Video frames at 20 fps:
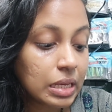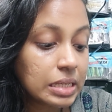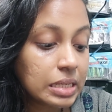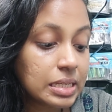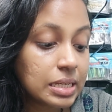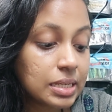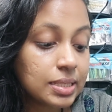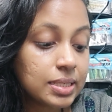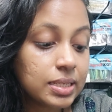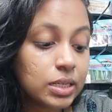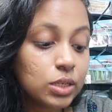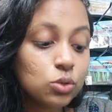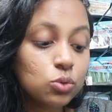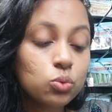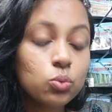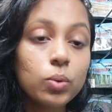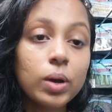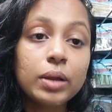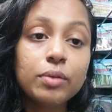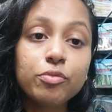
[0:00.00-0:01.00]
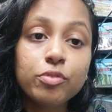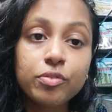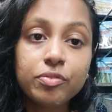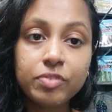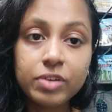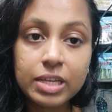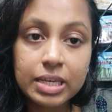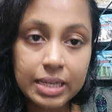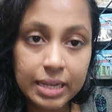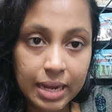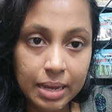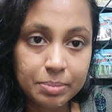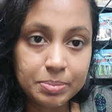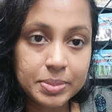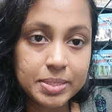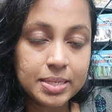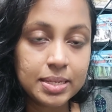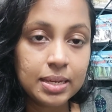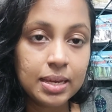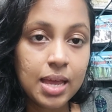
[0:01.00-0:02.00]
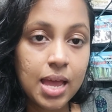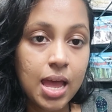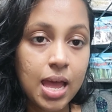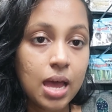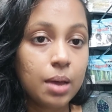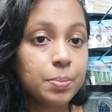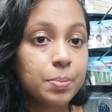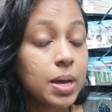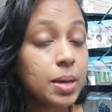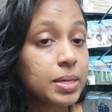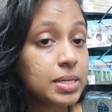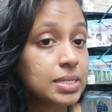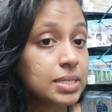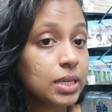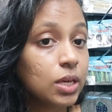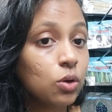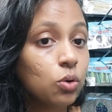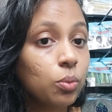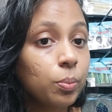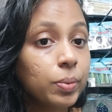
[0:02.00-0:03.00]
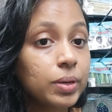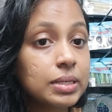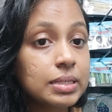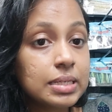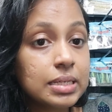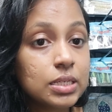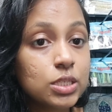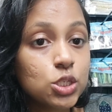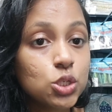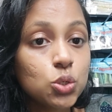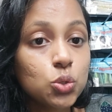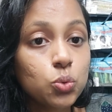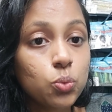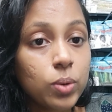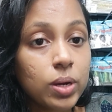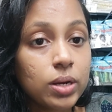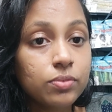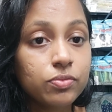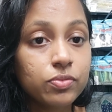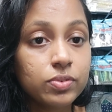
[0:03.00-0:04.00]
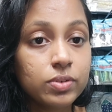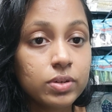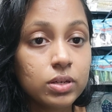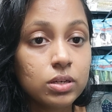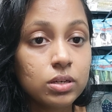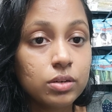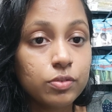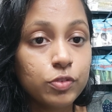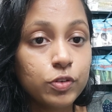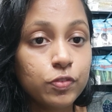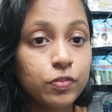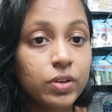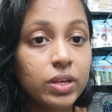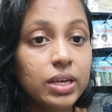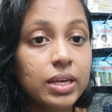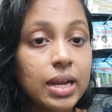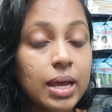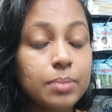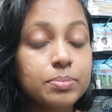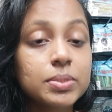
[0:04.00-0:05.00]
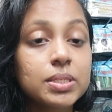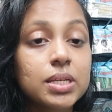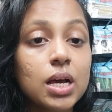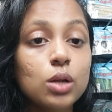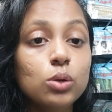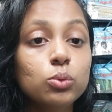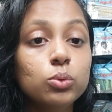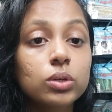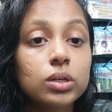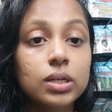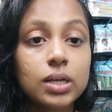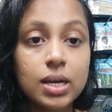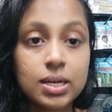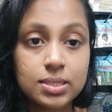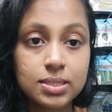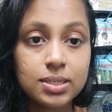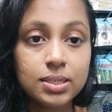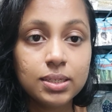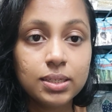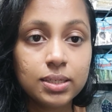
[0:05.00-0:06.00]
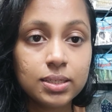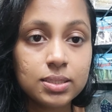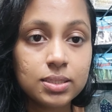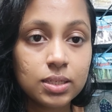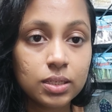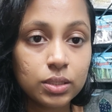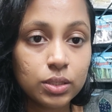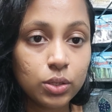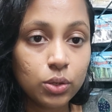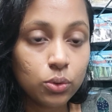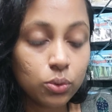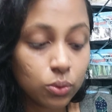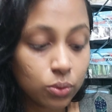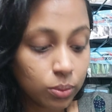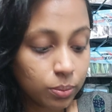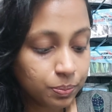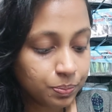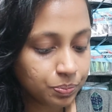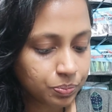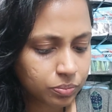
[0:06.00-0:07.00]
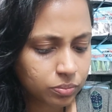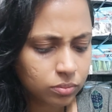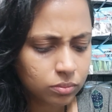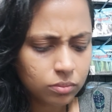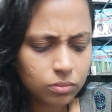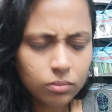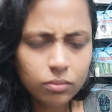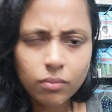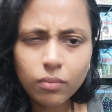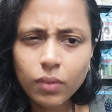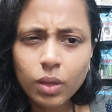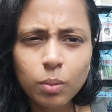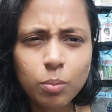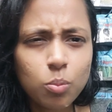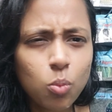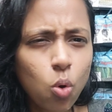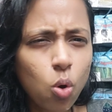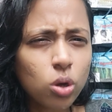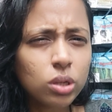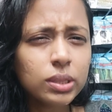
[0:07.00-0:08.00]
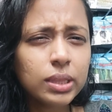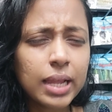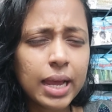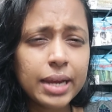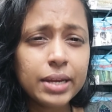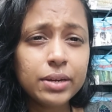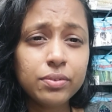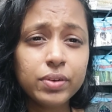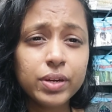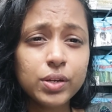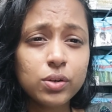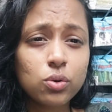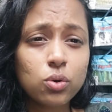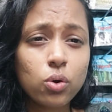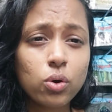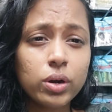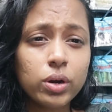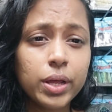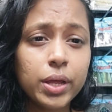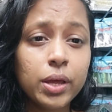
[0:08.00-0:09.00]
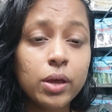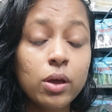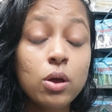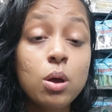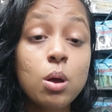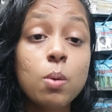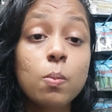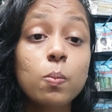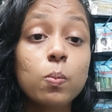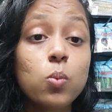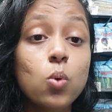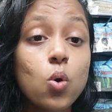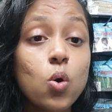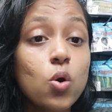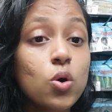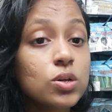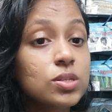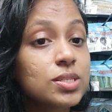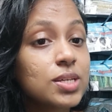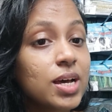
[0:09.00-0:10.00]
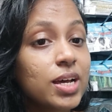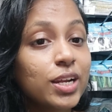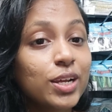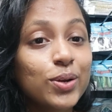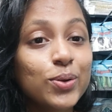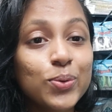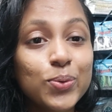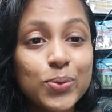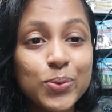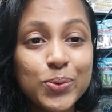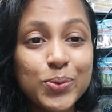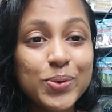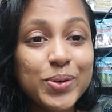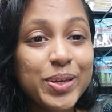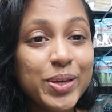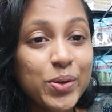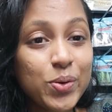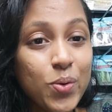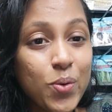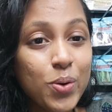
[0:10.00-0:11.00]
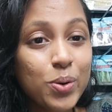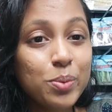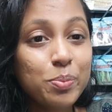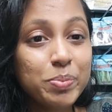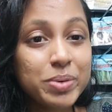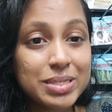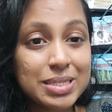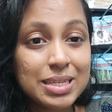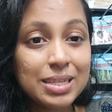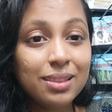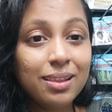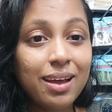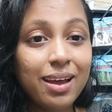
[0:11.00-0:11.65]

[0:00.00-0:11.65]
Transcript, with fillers: सिक्सटी टू वन फिफ्टी ग्राम्स आप इसके ऊपर सिक्सटी टू वन फिफ्टी ग्राम्स का लोअर कास्टिंग कर सकते हो बहुत लाइट वेट रॉड है बहुत सारे लोगों को ये रॉड पसंद